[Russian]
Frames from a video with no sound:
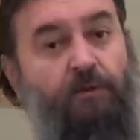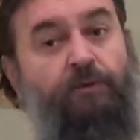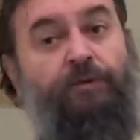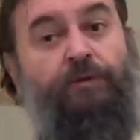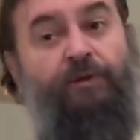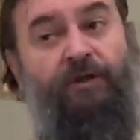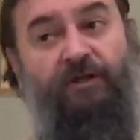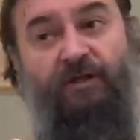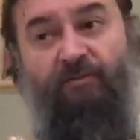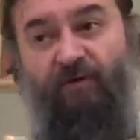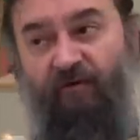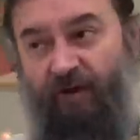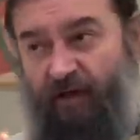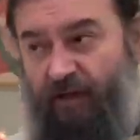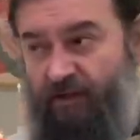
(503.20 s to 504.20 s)
И
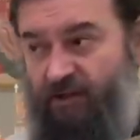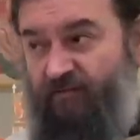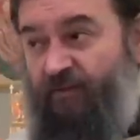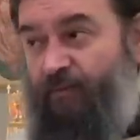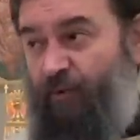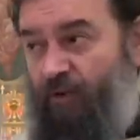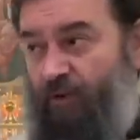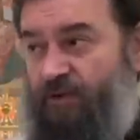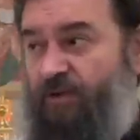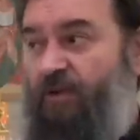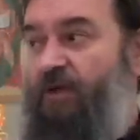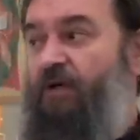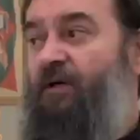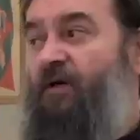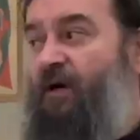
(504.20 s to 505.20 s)
добавляется вопрос,
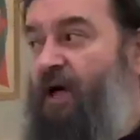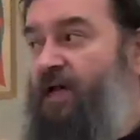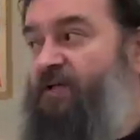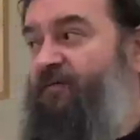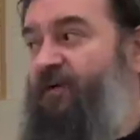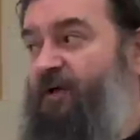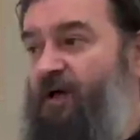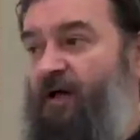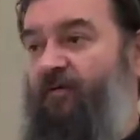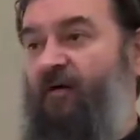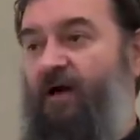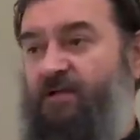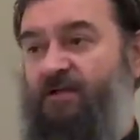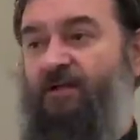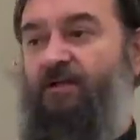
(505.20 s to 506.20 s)
разве я
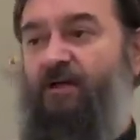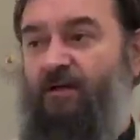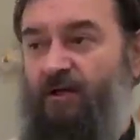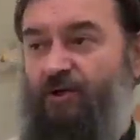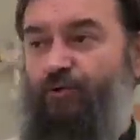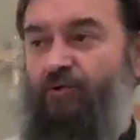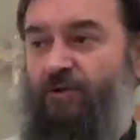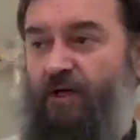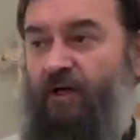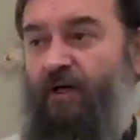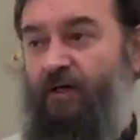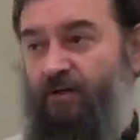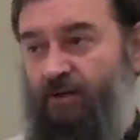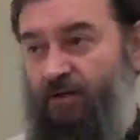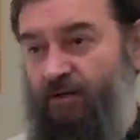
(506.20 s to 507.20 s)
вас не накажу за
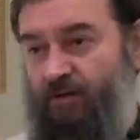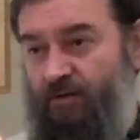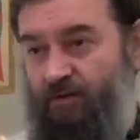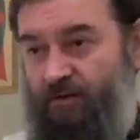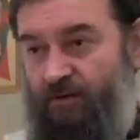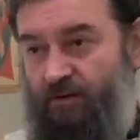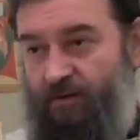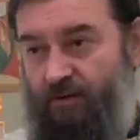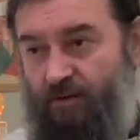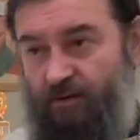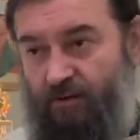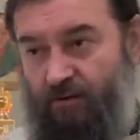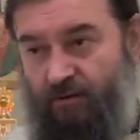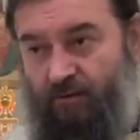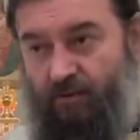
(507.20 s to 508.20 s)
это?
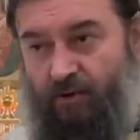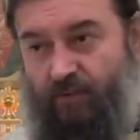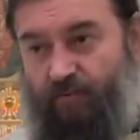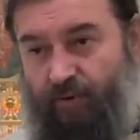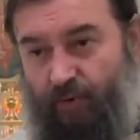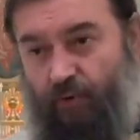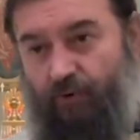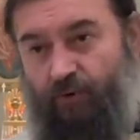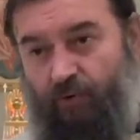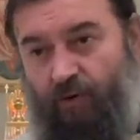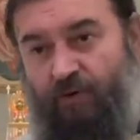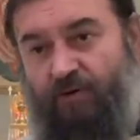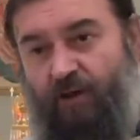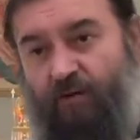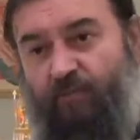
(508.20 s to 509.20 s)
То есть блуд,
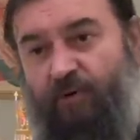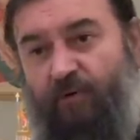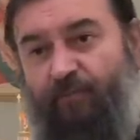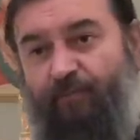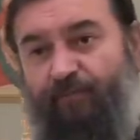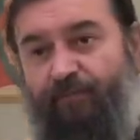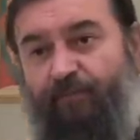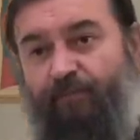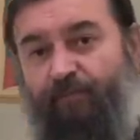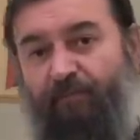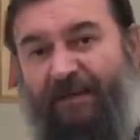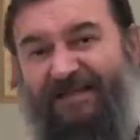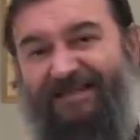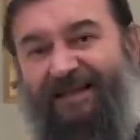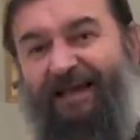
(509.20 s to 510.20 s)
он как бы
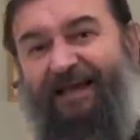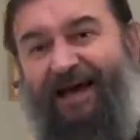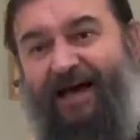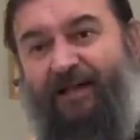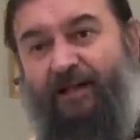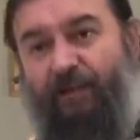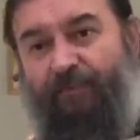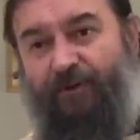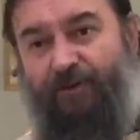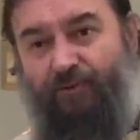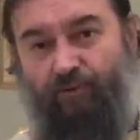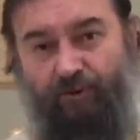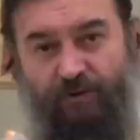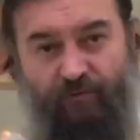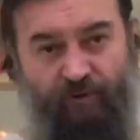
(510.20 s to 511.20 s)
постоянно
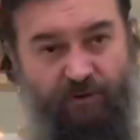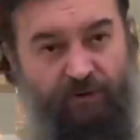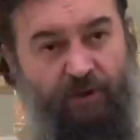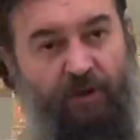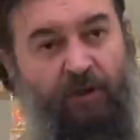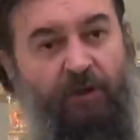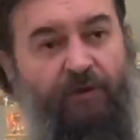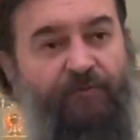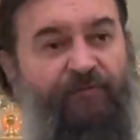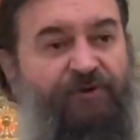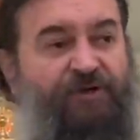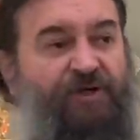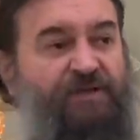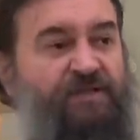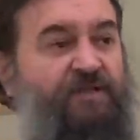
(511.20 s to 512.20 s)
присутствует в
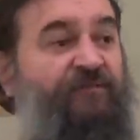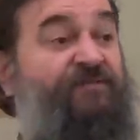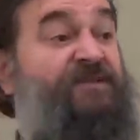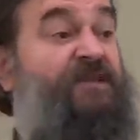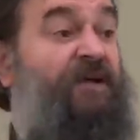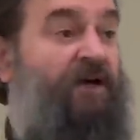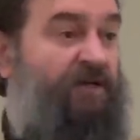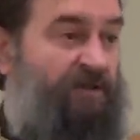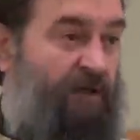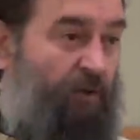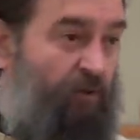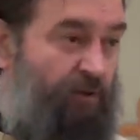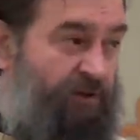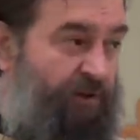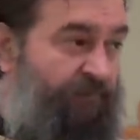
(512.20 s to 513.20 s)
жизни всех
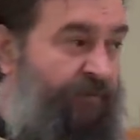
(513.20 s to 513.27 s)
народов,